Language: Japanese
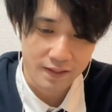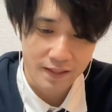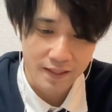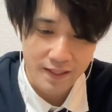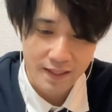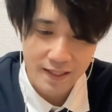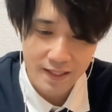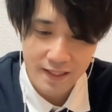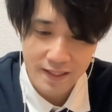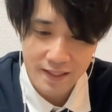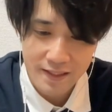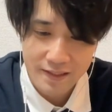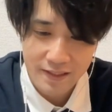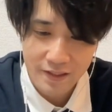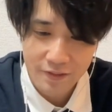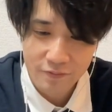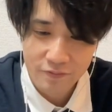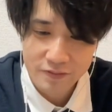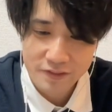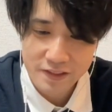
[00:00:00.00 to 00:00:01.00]
えー、結
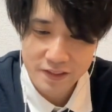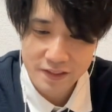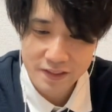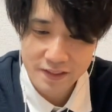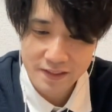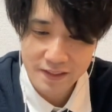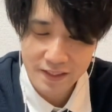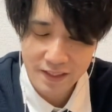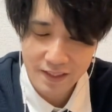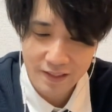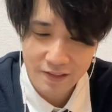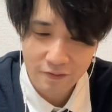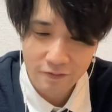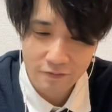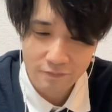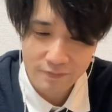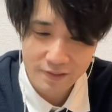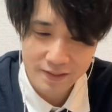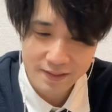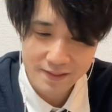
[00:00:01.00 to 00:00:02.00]
構新キャラが多
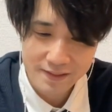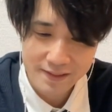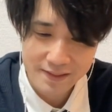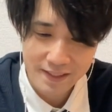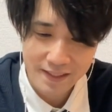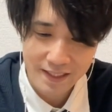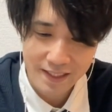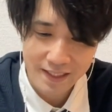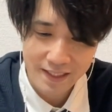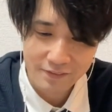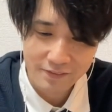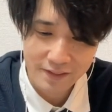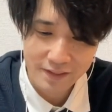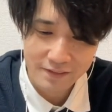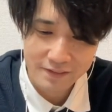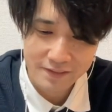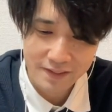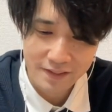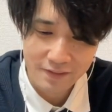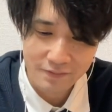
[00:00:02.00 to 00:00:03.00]
めですね。ライトニング
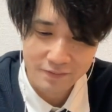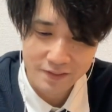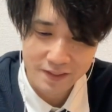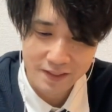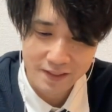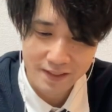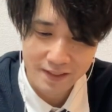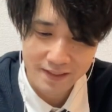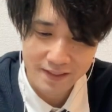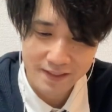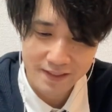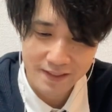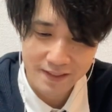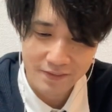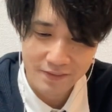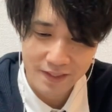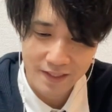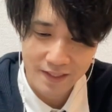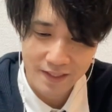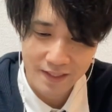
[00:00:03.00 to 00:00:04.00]
さんが欲しかったんですけど
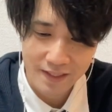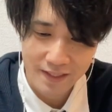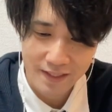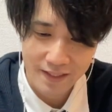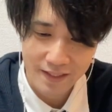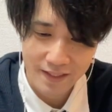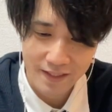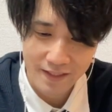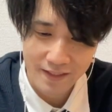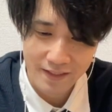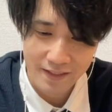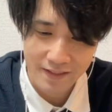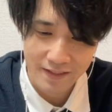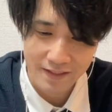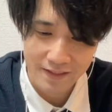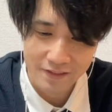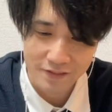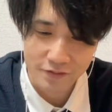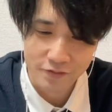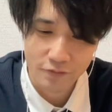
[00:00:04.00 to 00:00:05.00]
ね。はいはいは
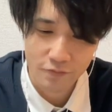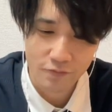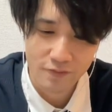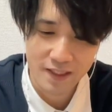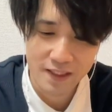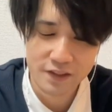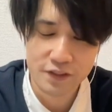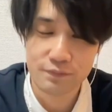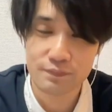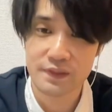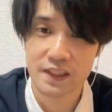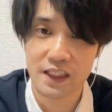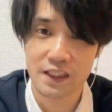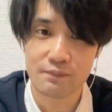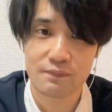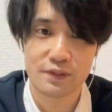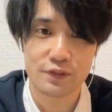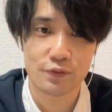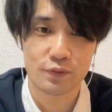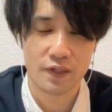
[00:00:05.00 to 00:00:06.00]
い。ちょっと交感状見ていき
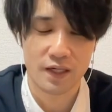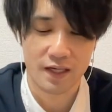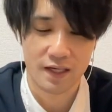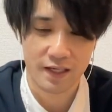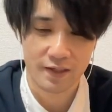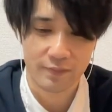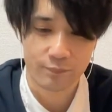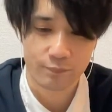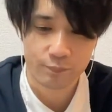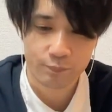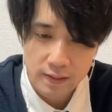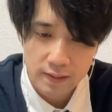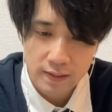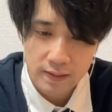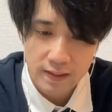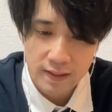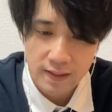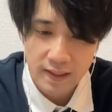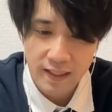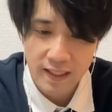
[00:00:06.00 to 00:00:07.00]
ましょうか。はい。
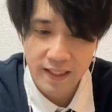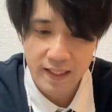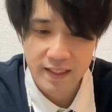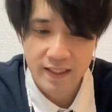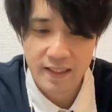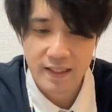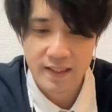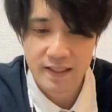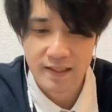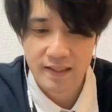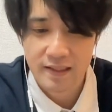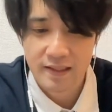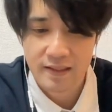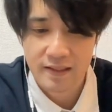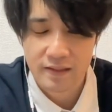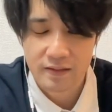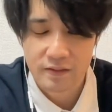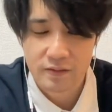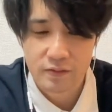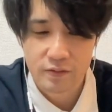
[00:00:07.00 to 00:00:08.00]
はいはいはい。
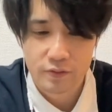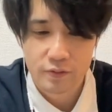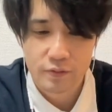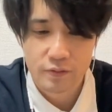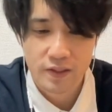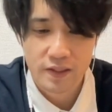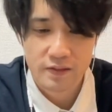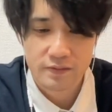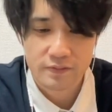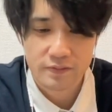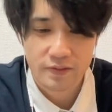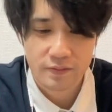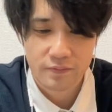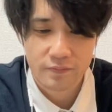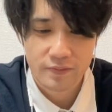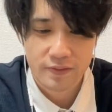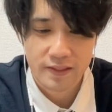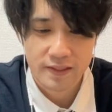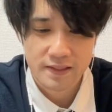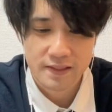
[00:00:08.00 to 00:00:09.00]
クラウドはこん
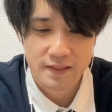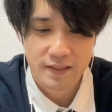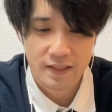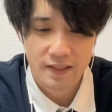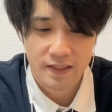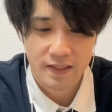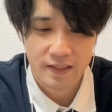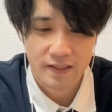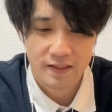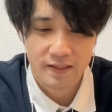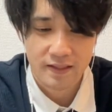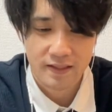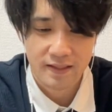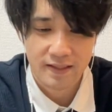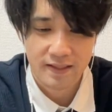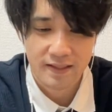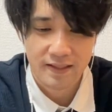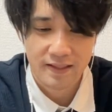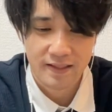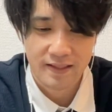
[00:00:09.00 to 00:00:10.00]
な感じか。
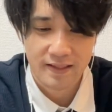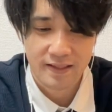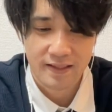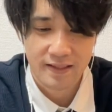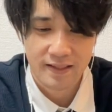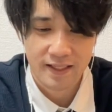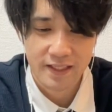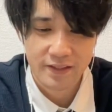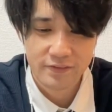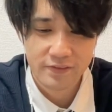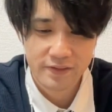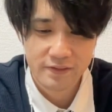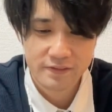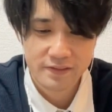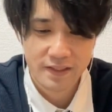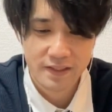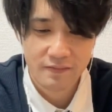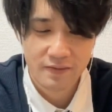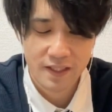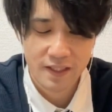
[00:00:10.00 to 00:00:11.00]
あー、ライトニングさ
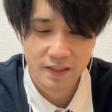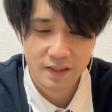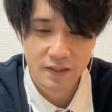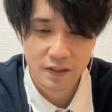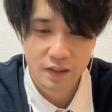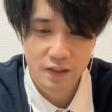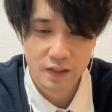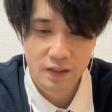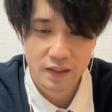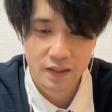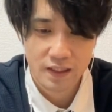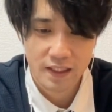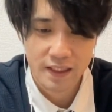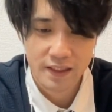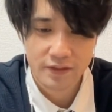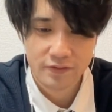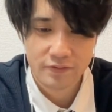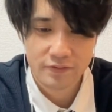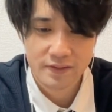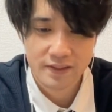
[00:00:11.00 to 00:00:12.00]
んは
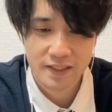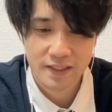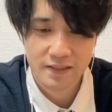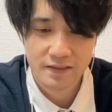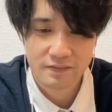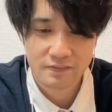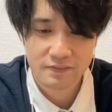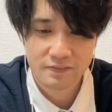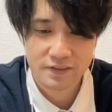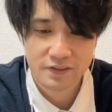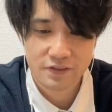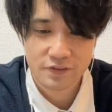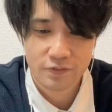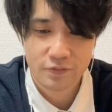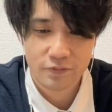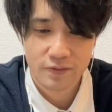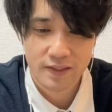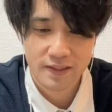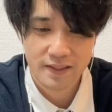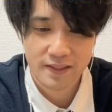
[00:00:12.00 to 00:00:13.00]
ライトさんはちょっと交
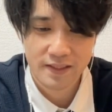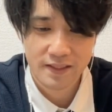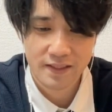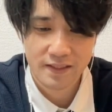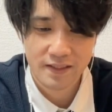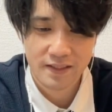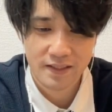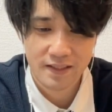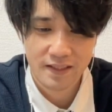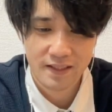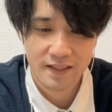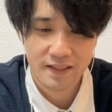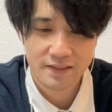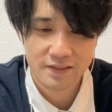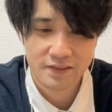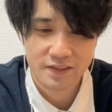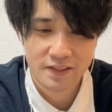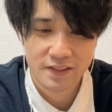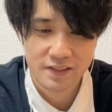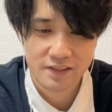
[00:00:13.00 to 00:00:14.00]
換できんなちょっ
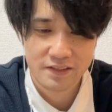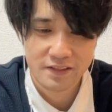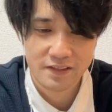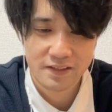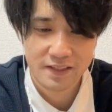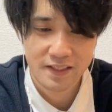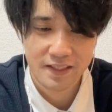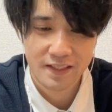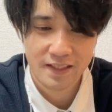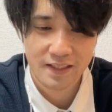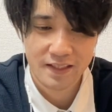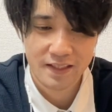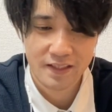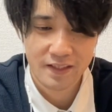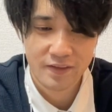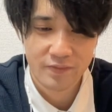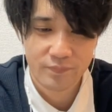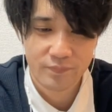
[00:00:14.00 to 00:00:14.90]
ときついな